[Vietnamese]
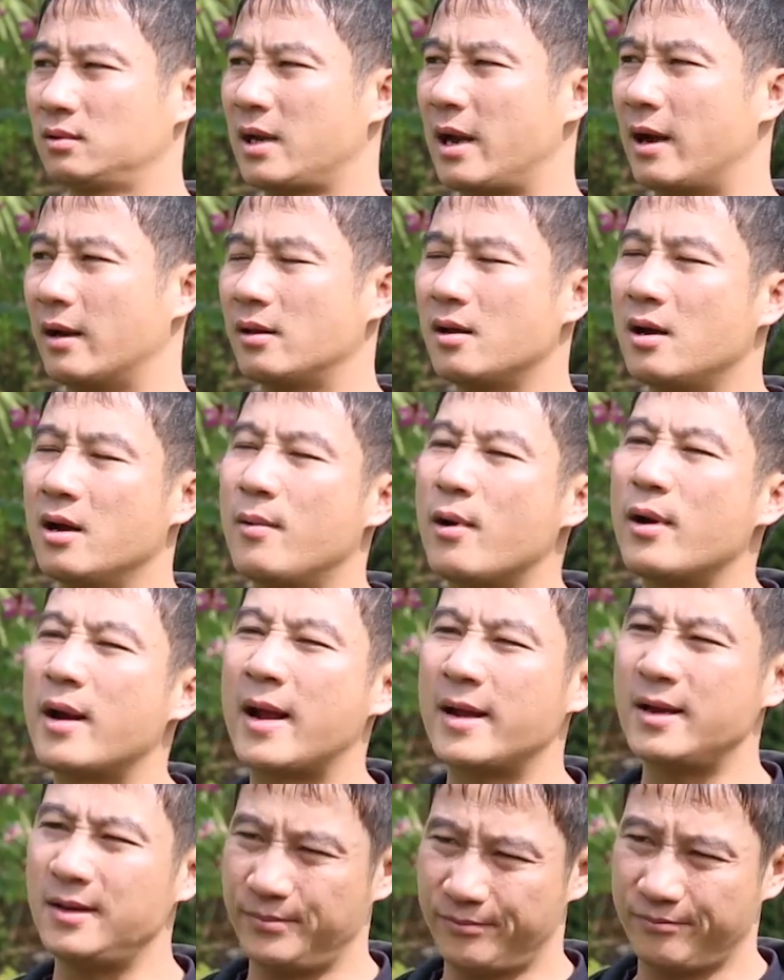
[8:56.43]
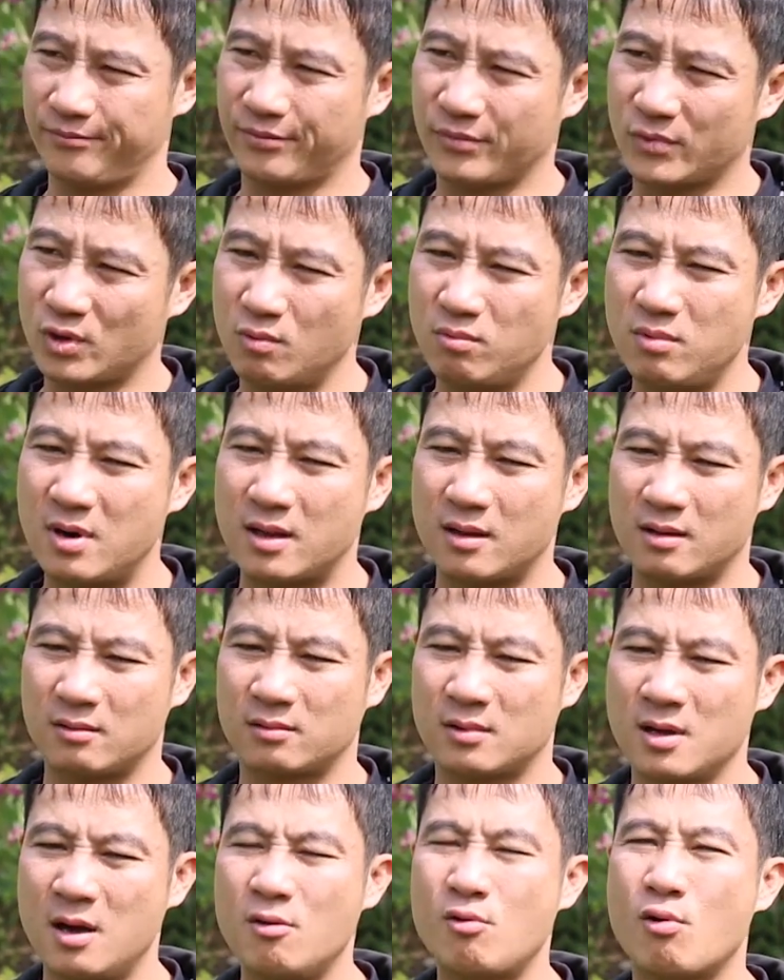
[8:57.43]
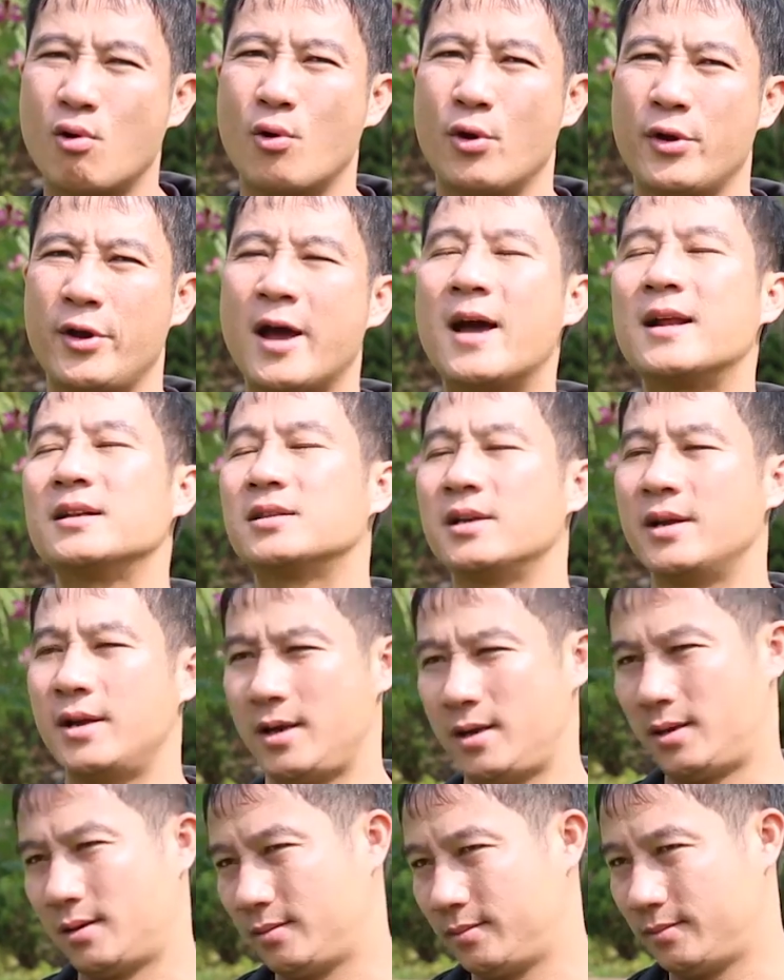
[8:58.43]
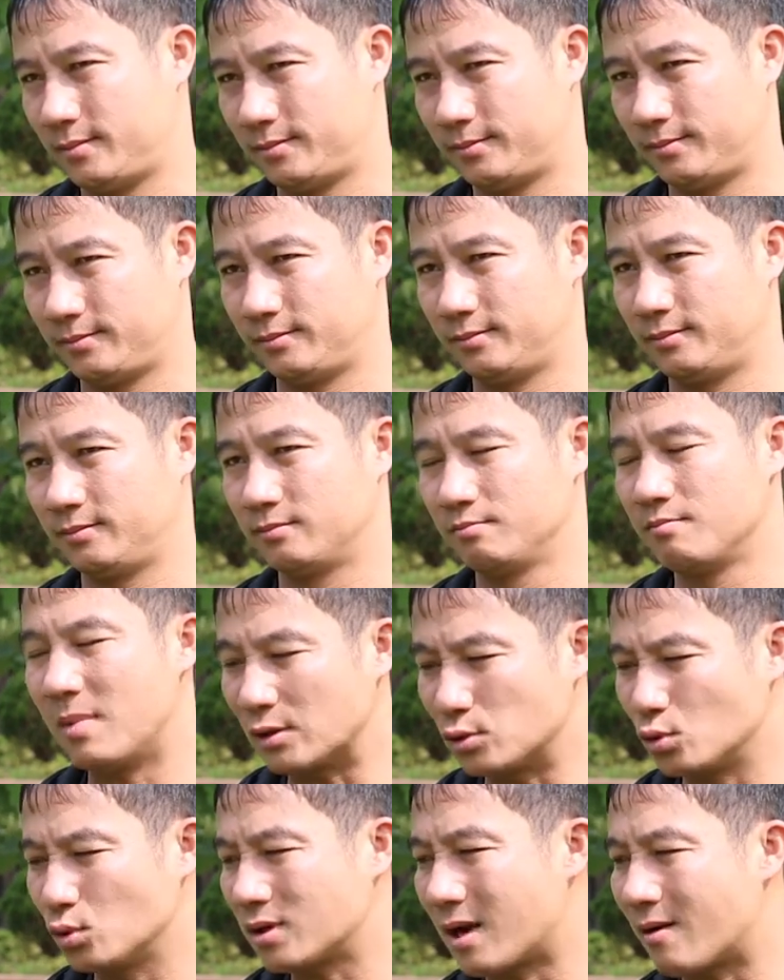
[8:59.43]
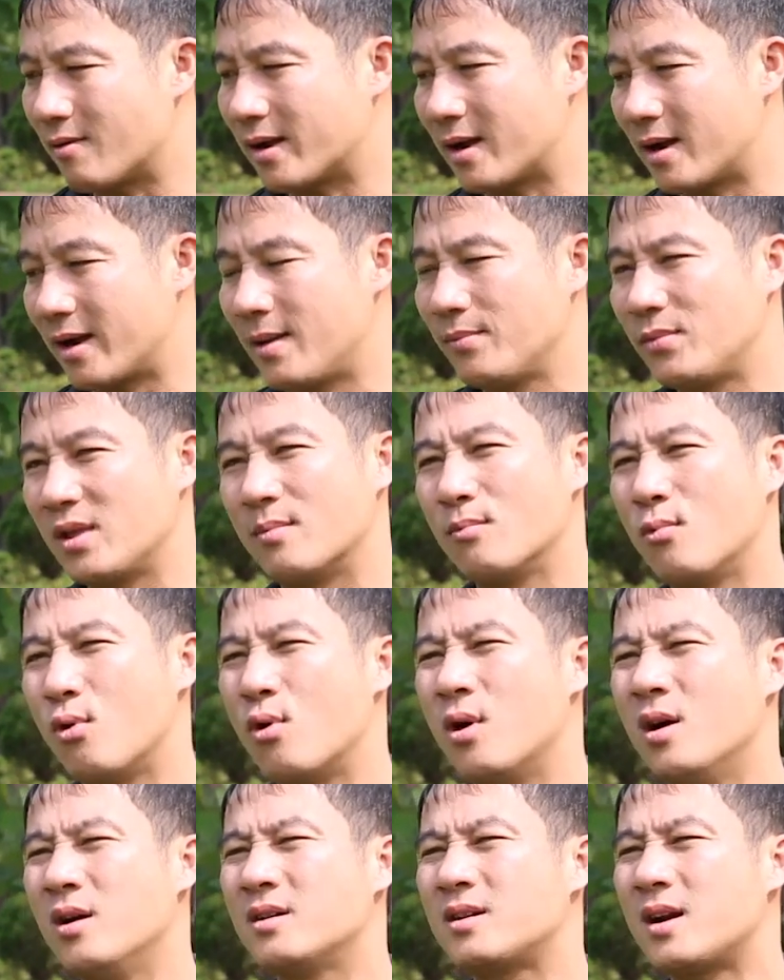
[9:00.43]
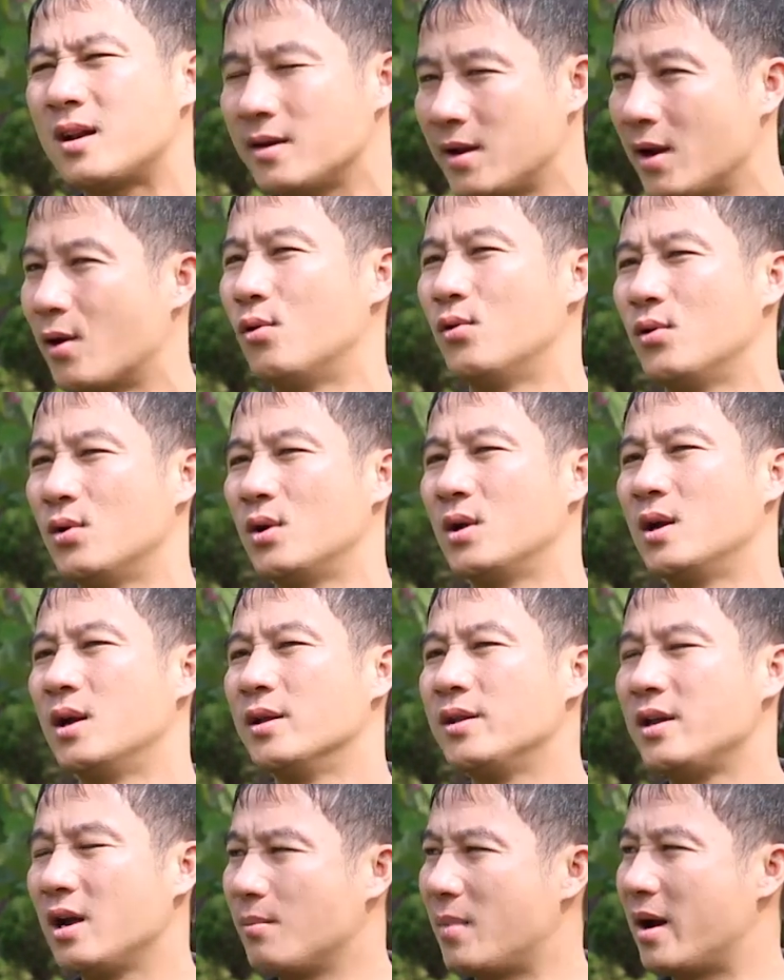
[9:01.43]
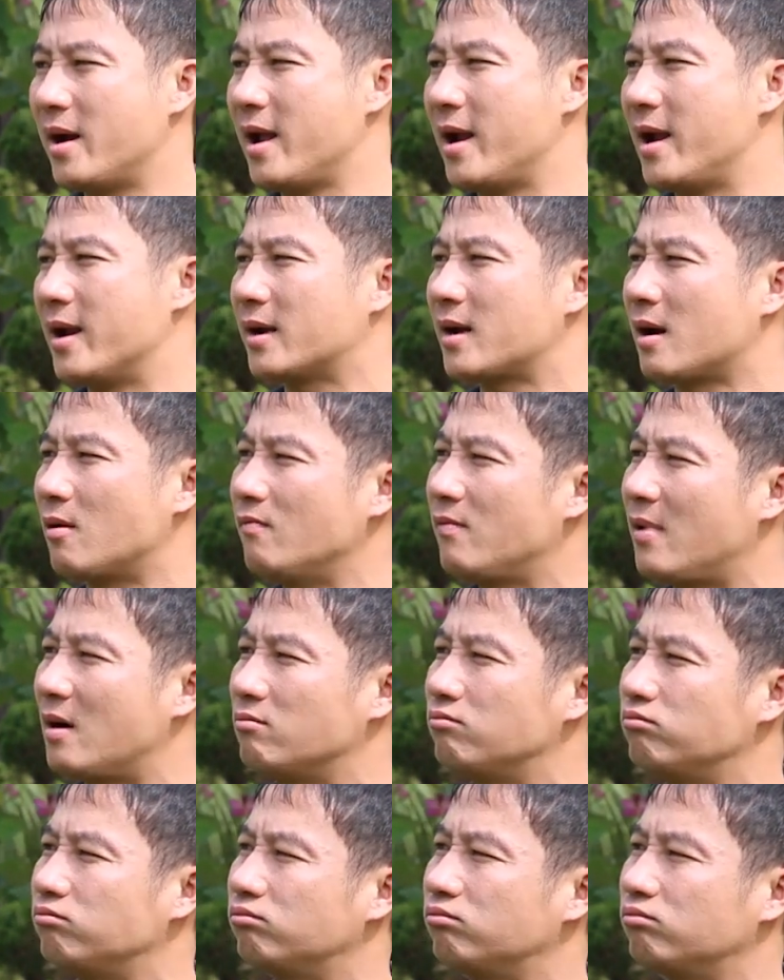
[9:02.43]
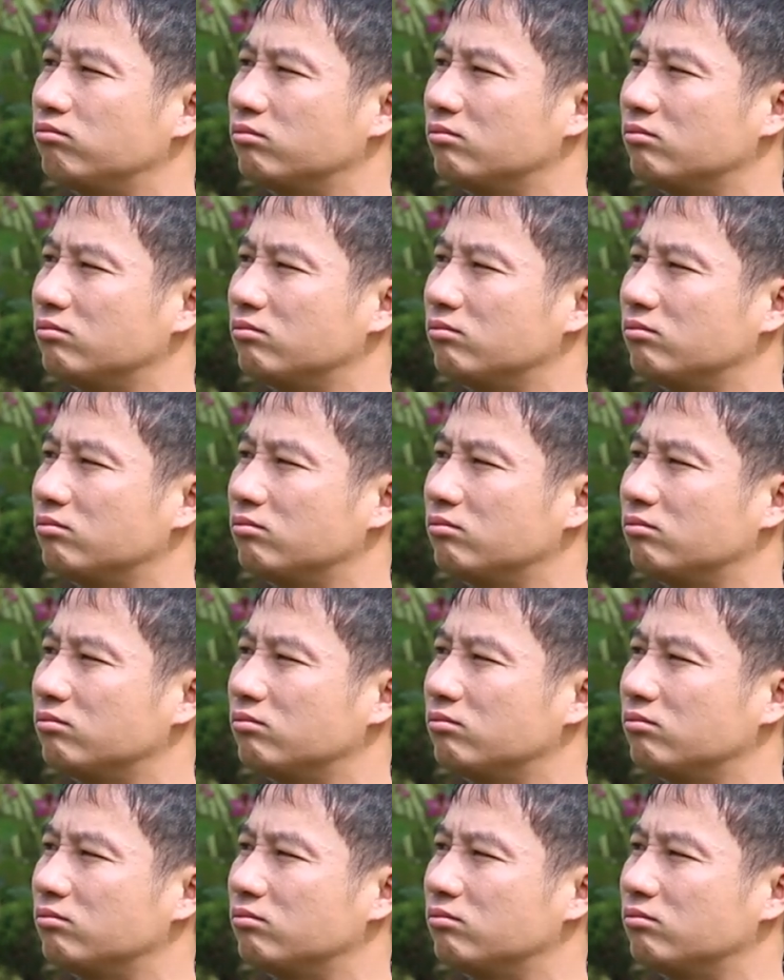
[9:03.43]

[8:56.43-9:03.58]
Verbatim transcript: kể cả thời bọn anh cũng là tương đối hạn chế. Mặc dù sau này các em tiến bộ hơn rất nhiều, nhưng mà để trong vòng